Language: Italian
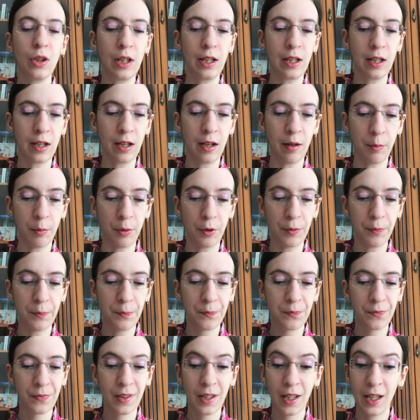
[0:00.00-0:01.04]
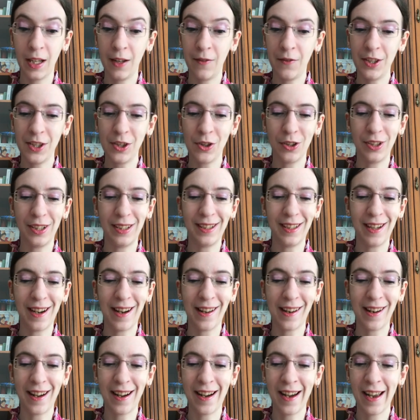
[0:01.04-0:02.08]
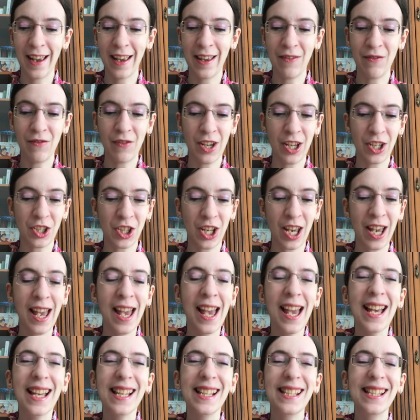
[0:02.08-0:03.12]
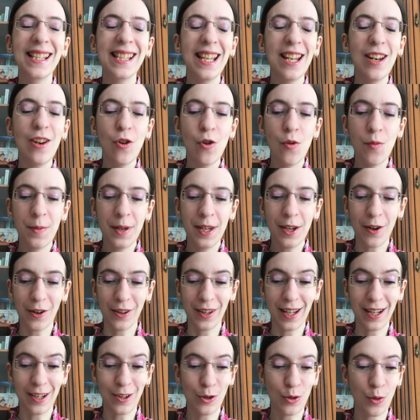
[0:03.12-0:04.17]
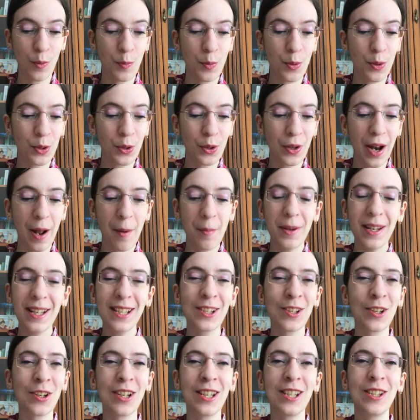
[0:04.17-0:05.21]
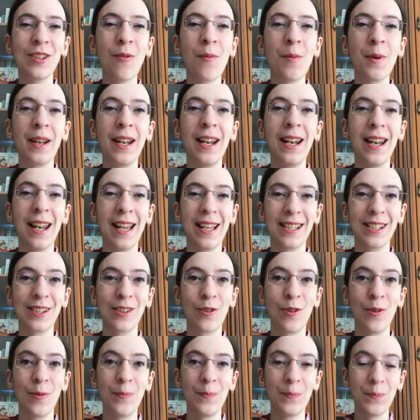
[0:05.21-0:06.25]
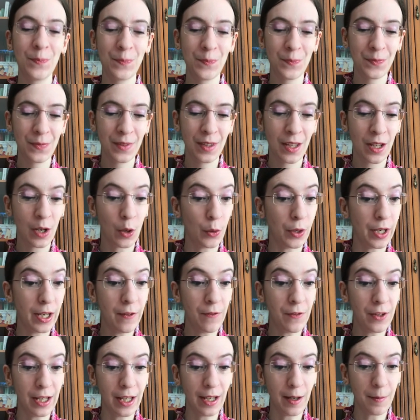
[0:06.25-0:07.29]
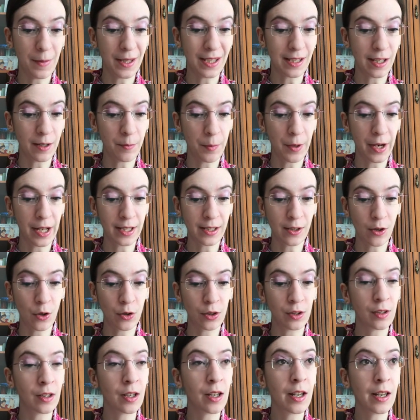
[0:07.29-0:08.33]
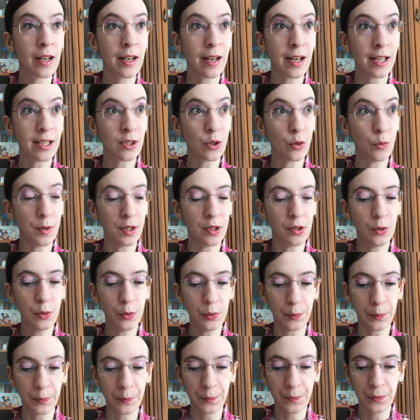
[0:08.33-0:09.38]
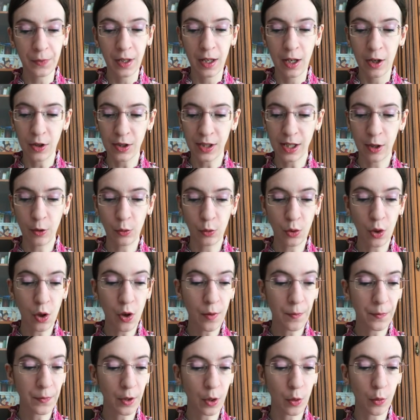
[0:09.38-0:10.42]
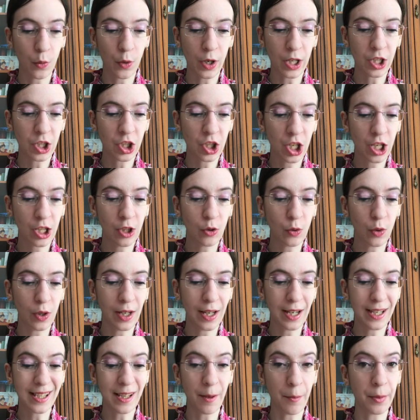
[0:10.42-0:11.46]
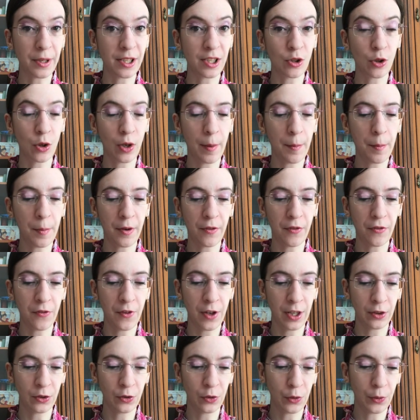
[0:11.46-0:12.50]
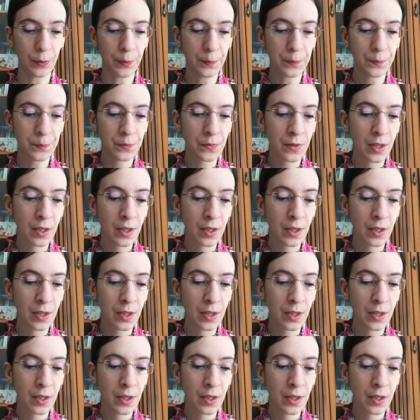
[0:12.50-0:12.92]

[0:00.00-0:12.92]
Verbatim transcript: del capo. Il viso di Diana, invece, si illuminò nel suo più adorabile sorriso monellesco. Good evening, Mr. Prescott. Nice to meet you. Lo salutò con un accento inglese pressoché perfetto.